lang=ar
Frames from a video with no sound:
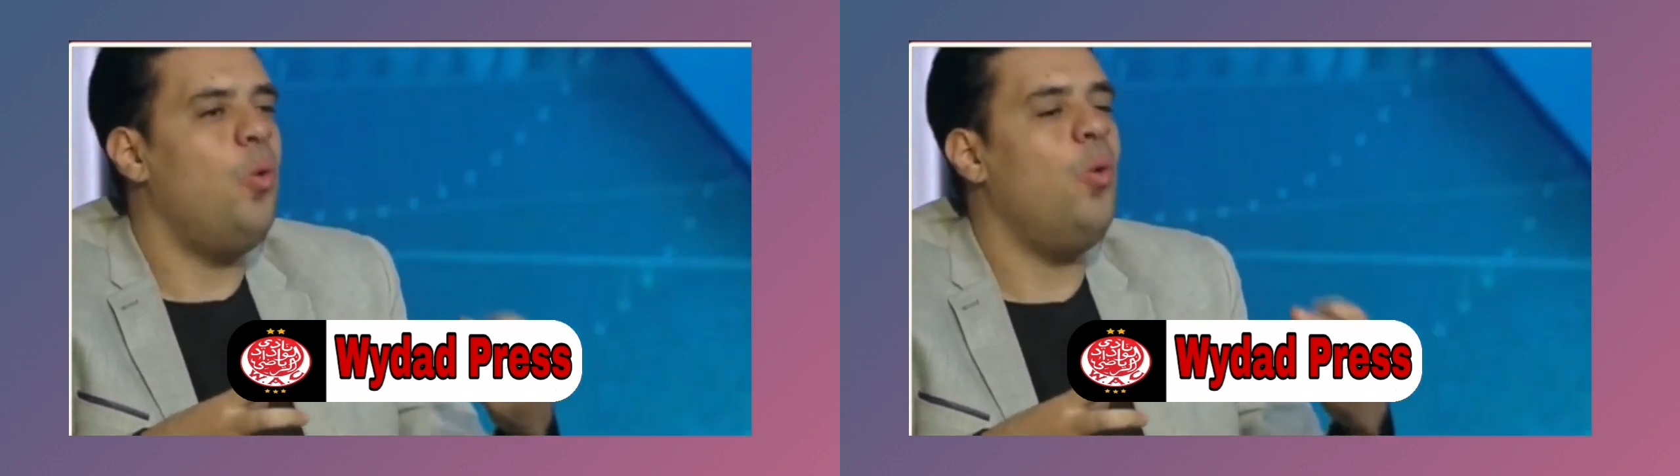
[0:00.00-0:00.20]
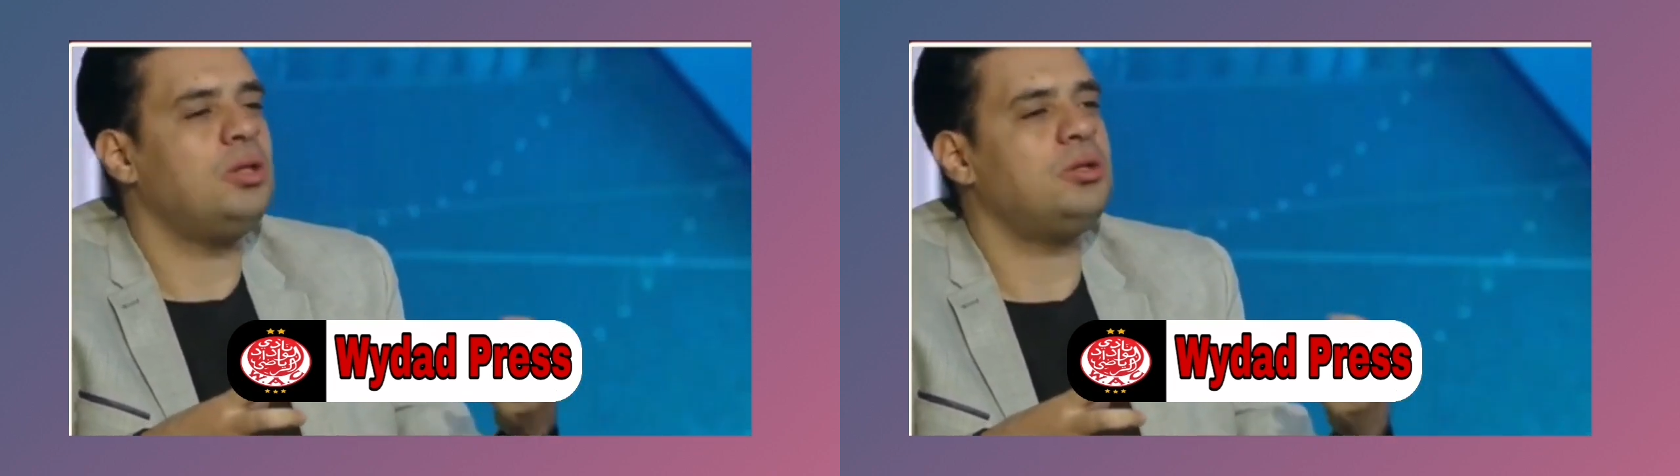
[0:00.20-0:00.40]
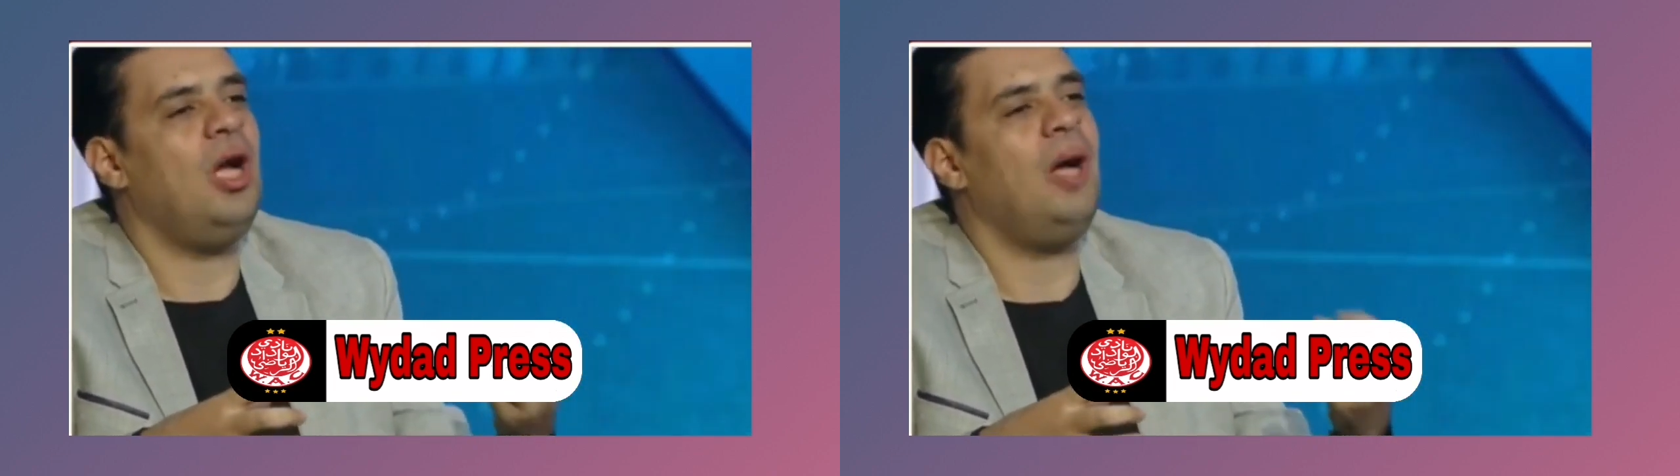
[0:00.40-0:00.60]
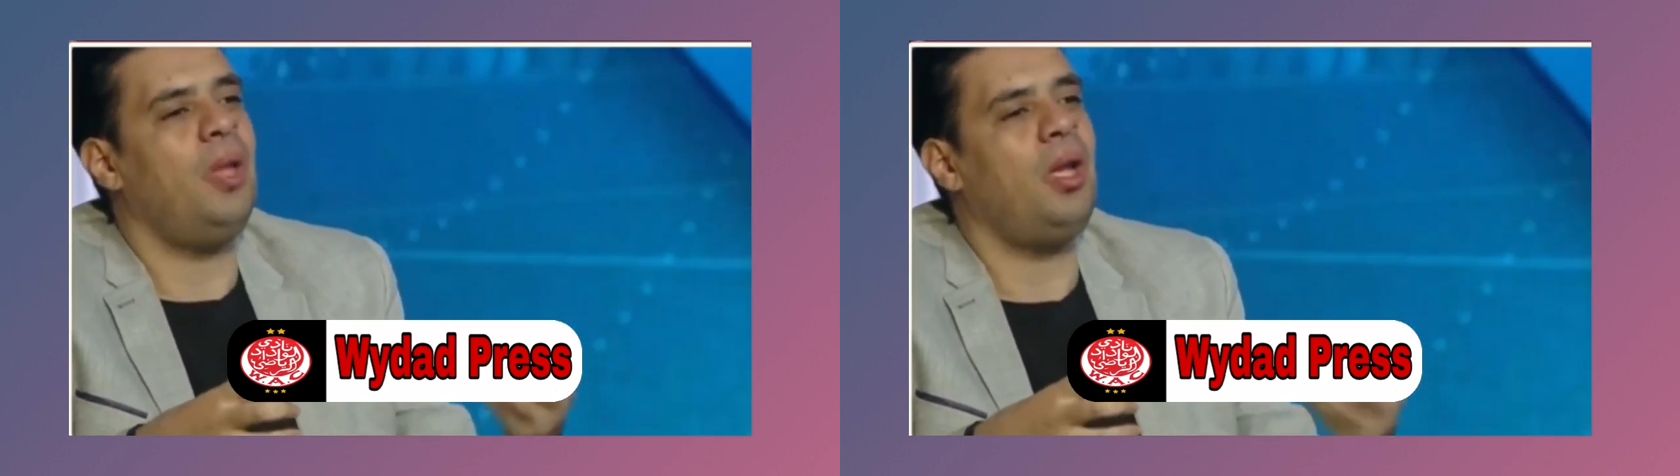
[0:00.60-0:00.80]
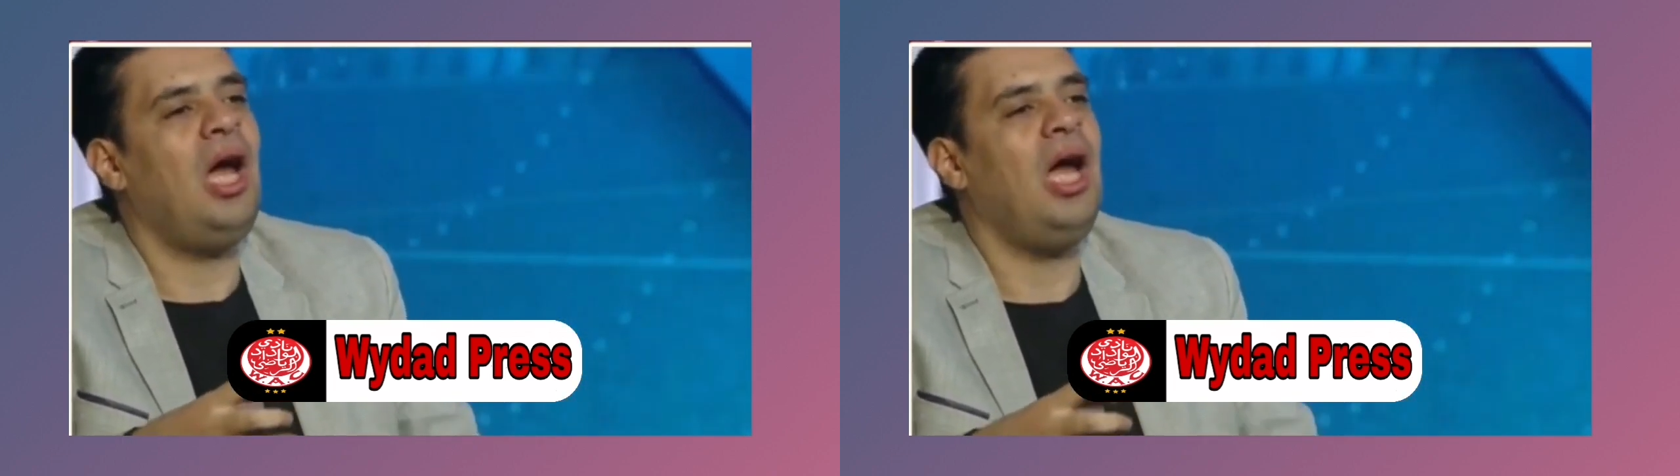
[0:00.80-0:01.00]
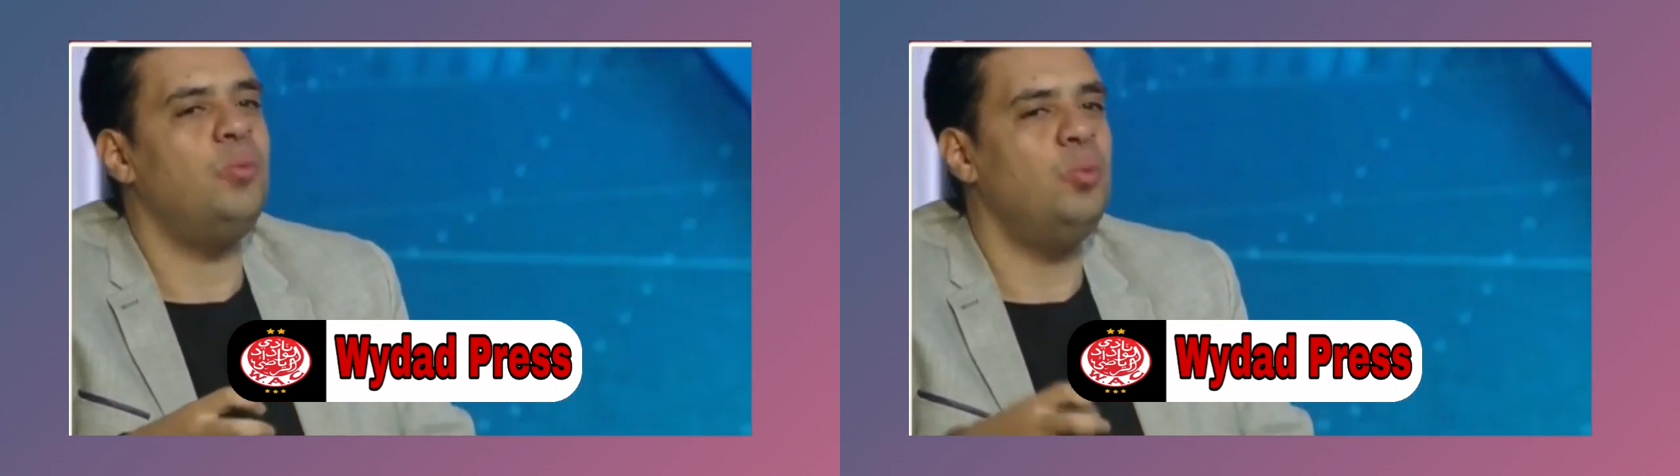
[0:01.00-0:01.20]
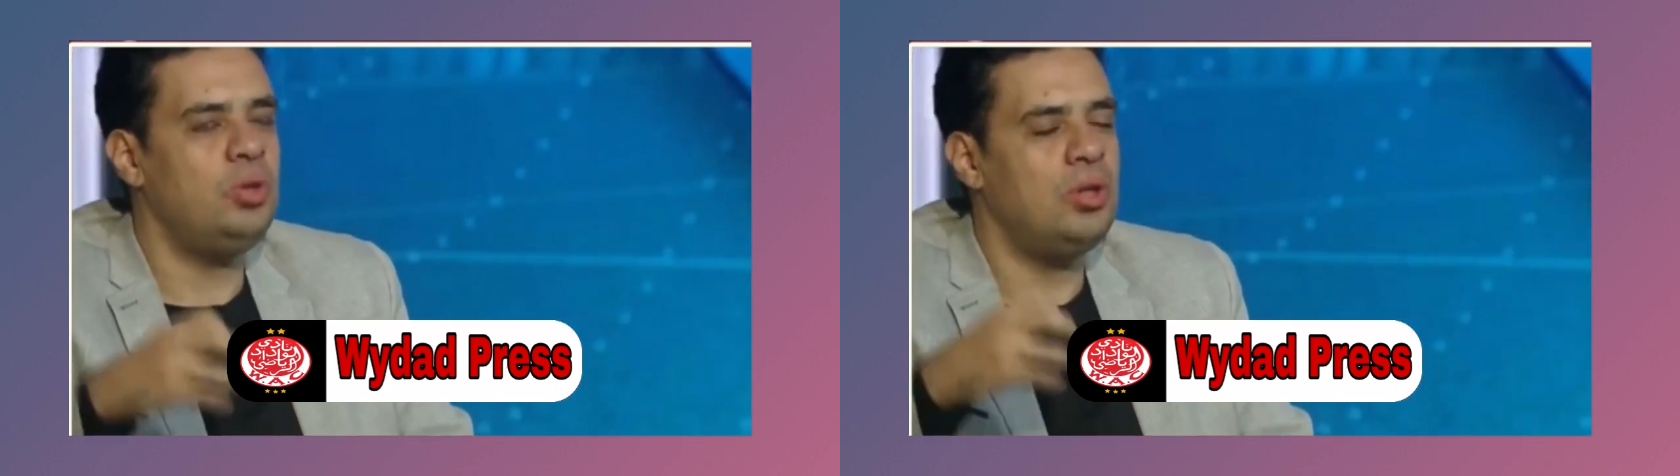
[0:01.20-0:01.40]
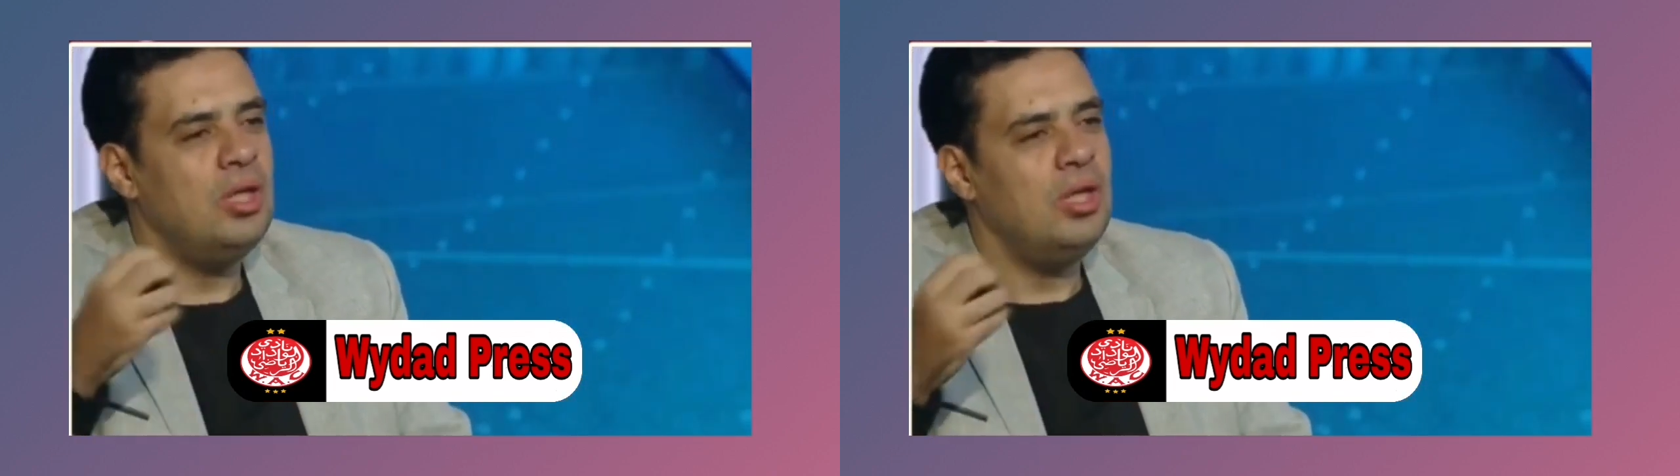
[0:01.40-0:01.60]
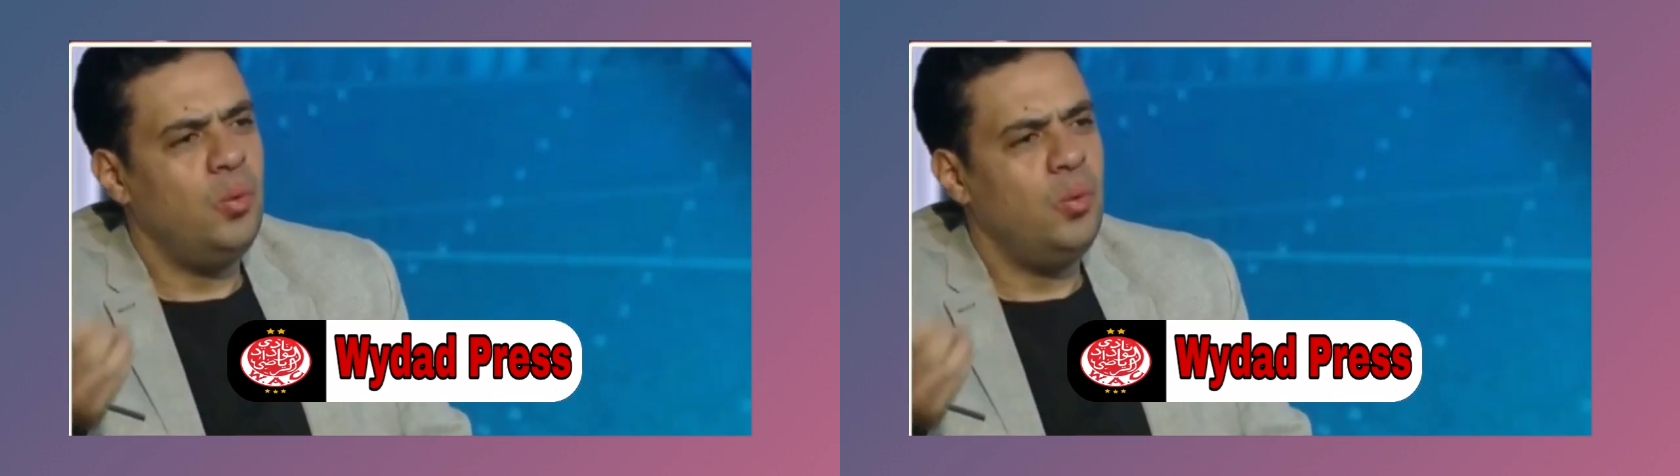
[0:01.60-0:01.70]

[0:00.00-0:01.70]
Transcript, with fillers: هو اختار عبد الله حيمود